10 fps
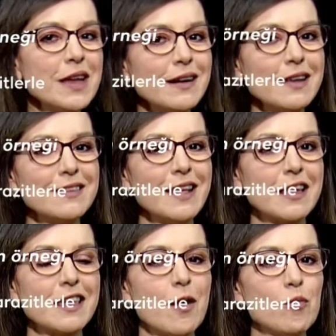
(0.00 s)

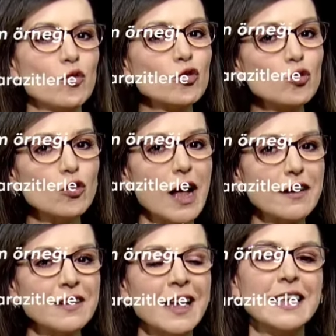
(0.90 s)
Birlikteyken
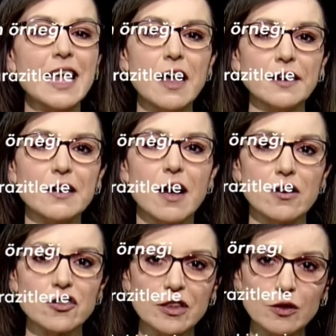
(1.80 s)
mutlular yani
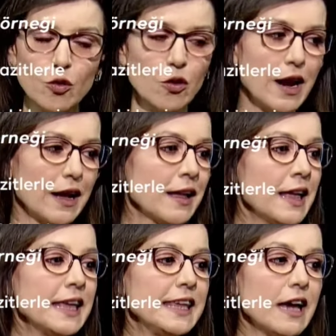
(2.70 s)
karşılıklı olarak
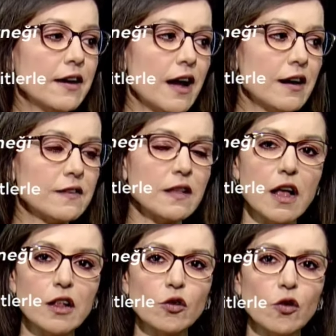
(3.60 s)
yarar
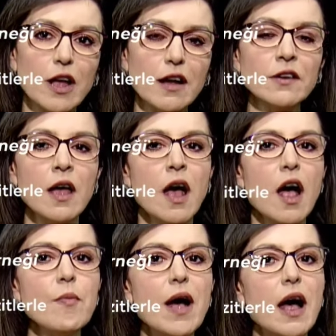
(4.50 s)
sağlıyorlar
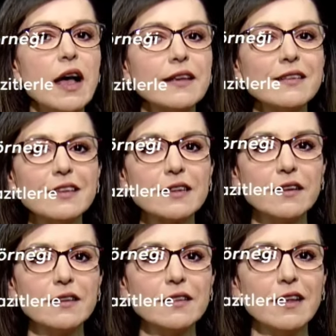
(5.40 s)
ama
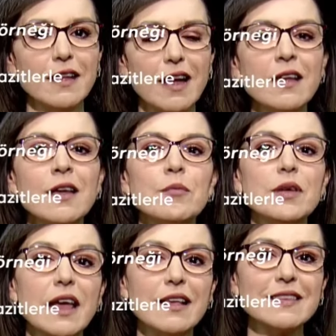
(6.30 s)
ayrıldıklarında da
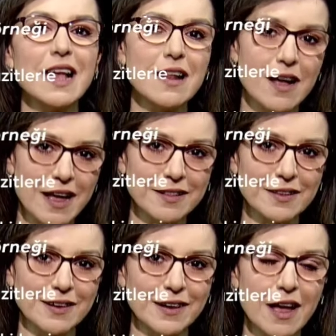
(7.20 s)
bireysel
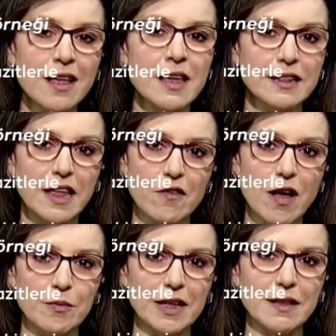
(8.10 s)
hayatlarına
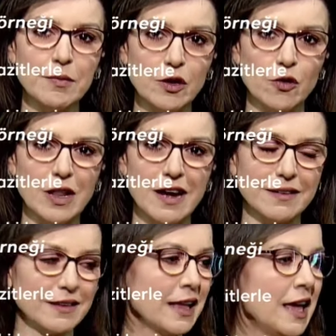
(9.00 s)
devam
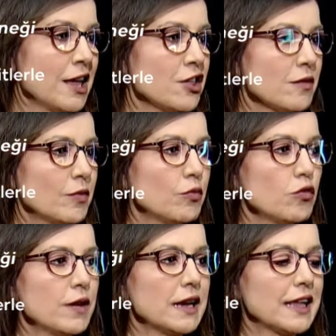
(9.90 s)
edebiliyorlardı. Şimdi
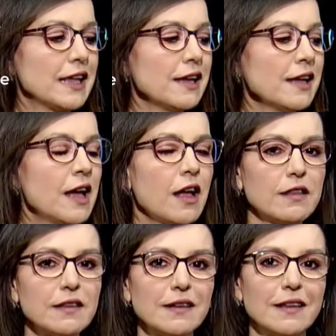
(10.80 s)
bu bilgiyi
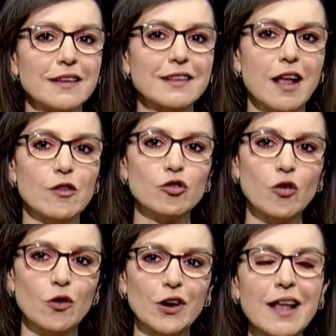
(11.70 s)
hatırladıktan
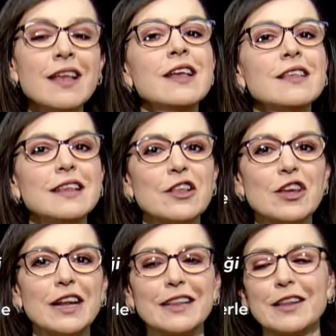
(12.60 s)
sonra
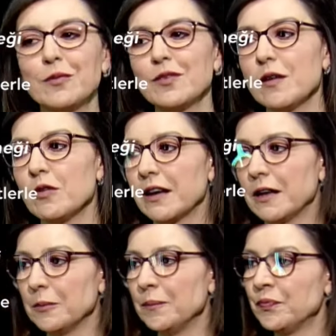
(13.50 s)
seçeneklerimize
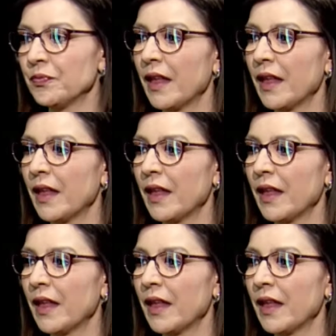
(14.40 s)
bakalım.